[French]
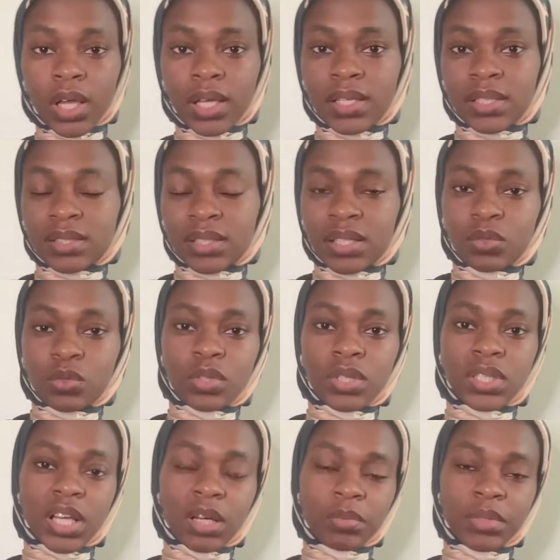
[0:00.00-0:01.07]
essayer de
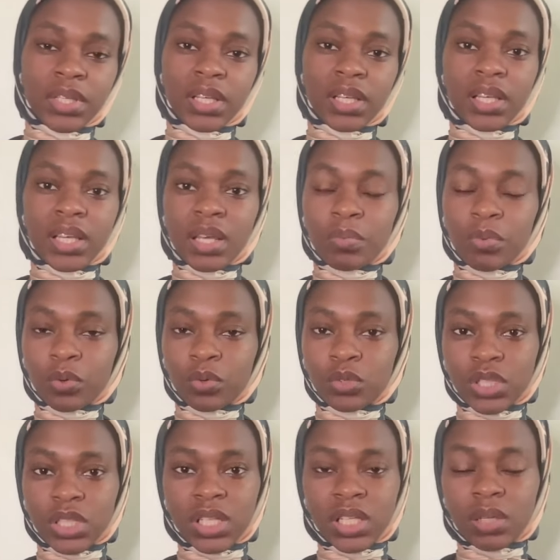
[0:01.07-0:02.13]
déterminer les
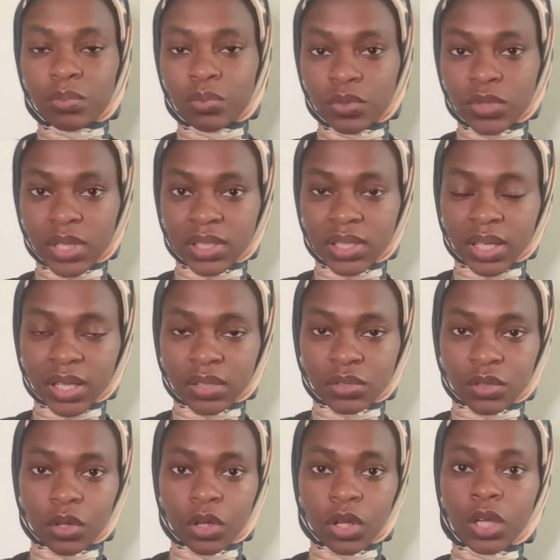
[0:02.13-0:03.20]
projets les plus intéressants.